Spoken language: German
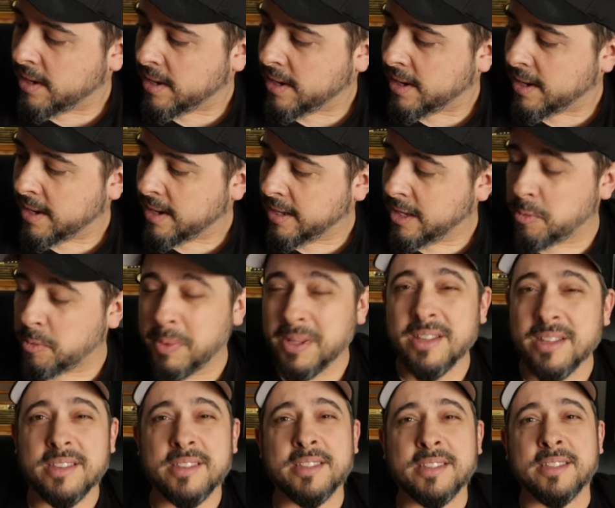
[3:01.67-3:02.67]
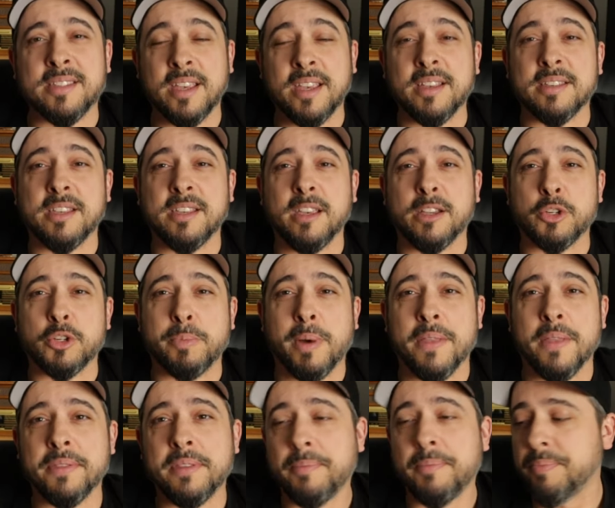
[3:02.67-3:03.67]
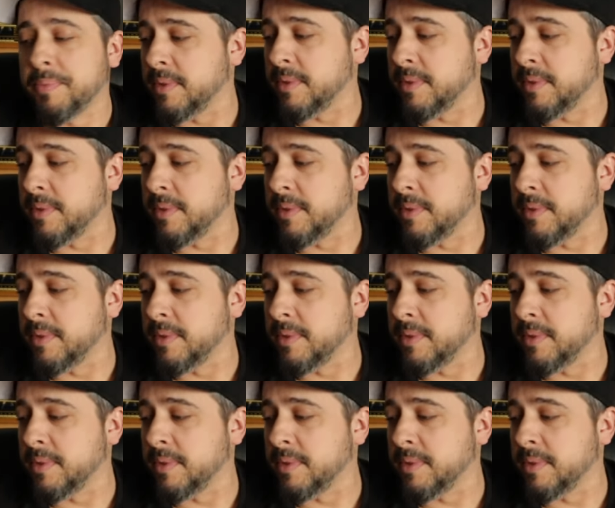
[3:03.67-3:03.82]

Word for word: Äh, ich bin sehr, sehr gespannt.